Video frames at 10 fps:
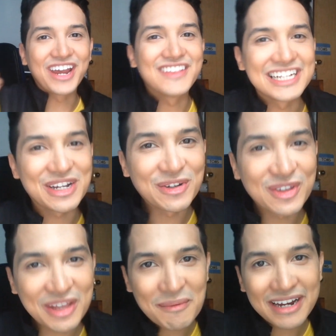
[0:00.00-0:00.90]
Ok, del
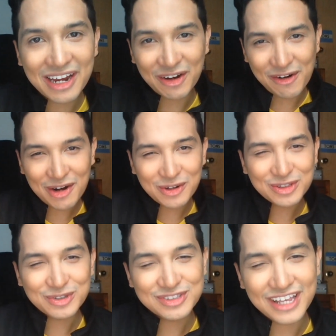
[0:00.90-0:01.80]
segundo tema que quiero hablar con
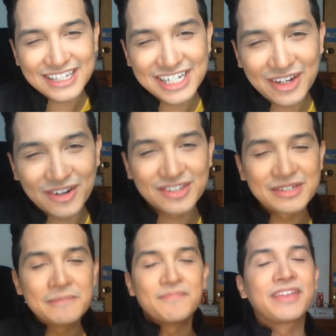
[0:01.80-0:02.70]
todos ustedes,
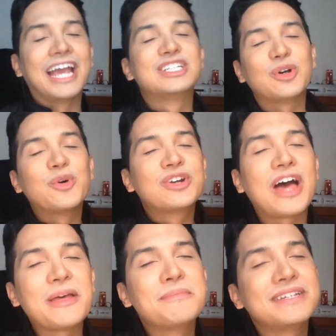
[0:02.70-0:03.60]
chicos, es
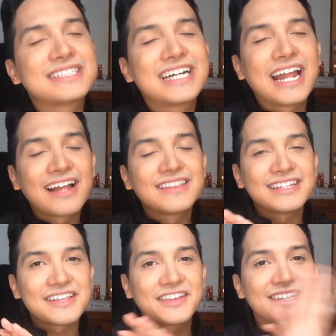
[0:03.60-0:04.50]
una de mis
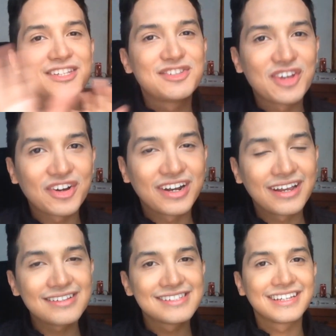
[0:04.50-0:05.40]
grandes
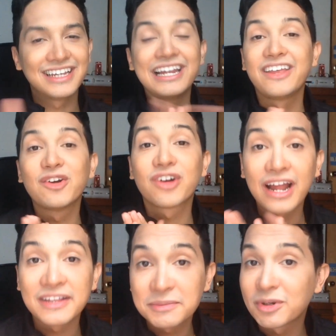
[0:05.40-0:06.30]
adquisiciones, y le digo
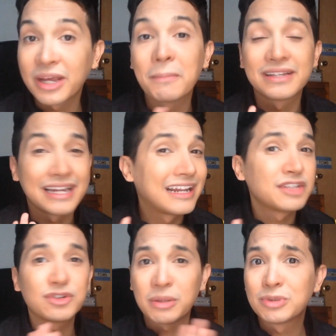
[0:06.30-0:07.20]
grandes porque en verdad la
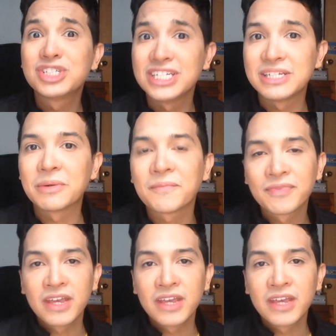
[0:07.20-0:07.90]
disfruté muchísimo,